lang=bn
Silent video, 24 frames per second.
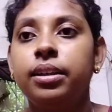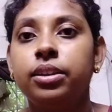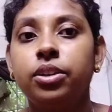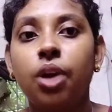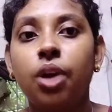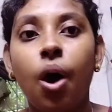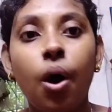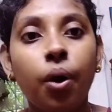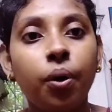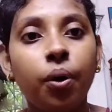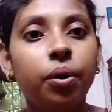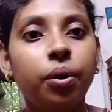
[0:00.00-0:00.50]

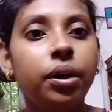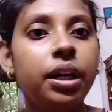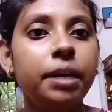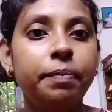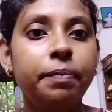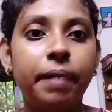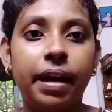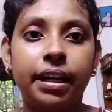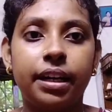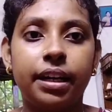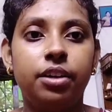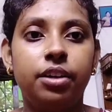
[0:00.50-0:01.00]
তক্ষুনি
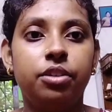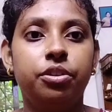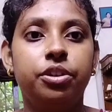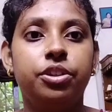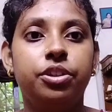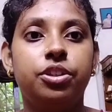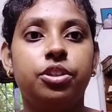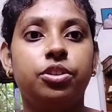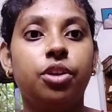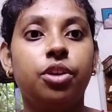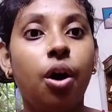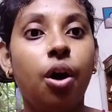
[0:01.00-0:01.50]
পাঠানো
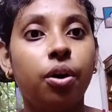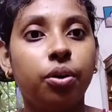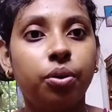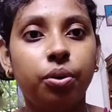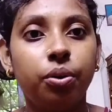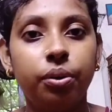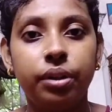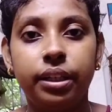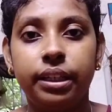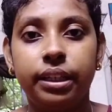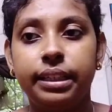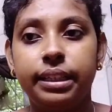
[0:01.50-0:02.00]
হয়েছে
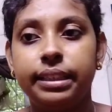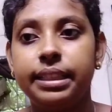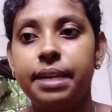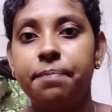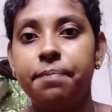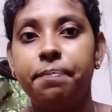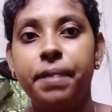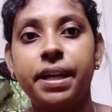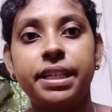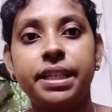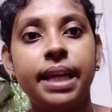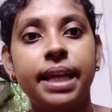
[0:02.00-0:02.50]
তক্ষুনি যে
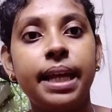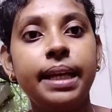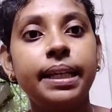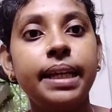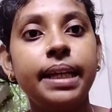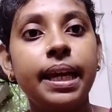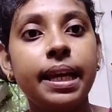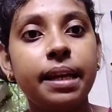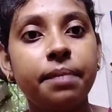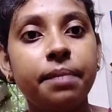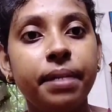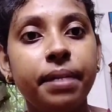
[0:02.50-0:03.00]

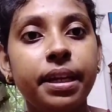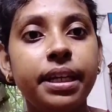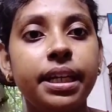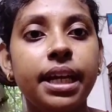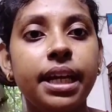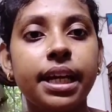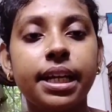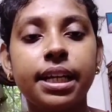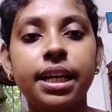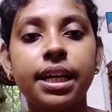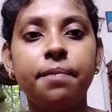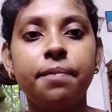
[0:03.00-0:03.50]
পেশেন্টের
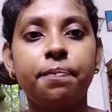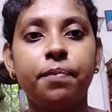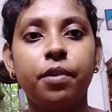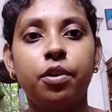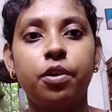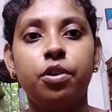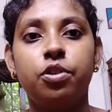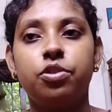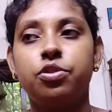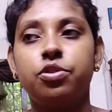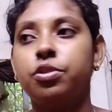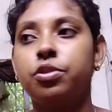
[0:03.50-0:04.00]
ইমিডিয়েটলি
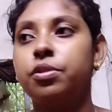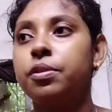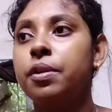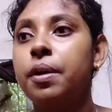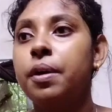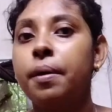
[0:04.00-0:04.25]
প্রয়োজন